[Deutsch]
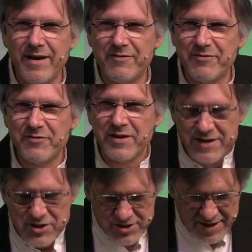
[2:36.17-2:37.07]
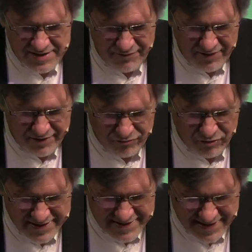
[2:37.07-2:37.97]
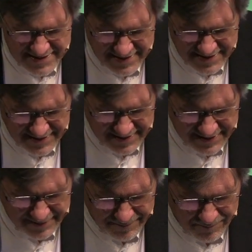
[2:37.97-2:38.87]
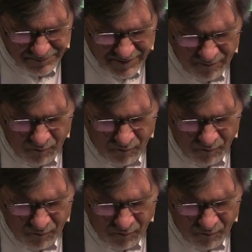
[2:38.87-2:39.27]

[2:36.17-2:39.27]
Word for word: äh, da stand die Welt vor entsetzlichen Kriegen.